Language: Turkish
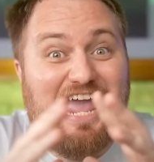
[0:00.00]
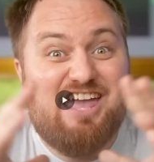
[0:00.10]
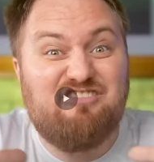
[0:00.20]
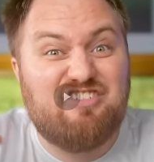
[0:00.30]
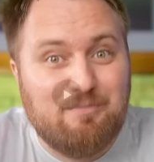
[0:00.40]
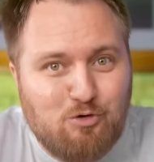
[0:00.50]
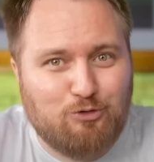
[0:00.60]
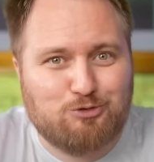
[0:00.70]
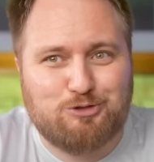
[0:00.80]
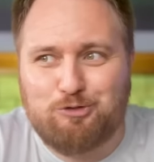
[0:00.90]
evrim
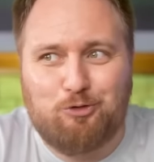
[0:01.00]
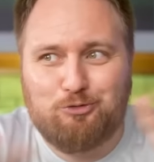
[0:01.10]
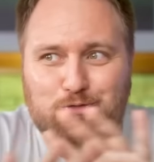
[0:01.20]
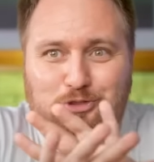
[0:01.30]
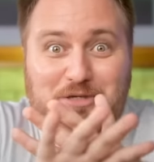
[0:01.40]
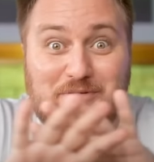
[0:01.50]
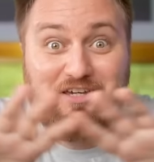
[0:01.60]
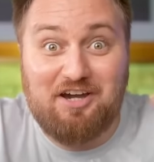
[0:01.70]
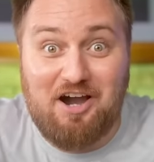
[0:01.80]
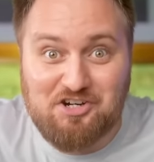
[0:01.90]
konusunda olduğu
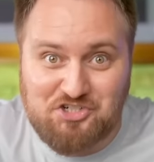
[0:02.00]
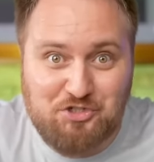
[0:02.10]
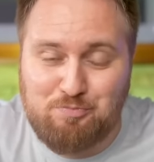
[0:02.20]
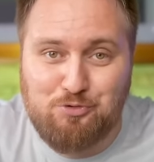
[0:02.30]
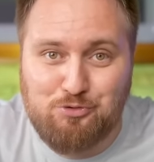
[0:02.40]
gibi aşırı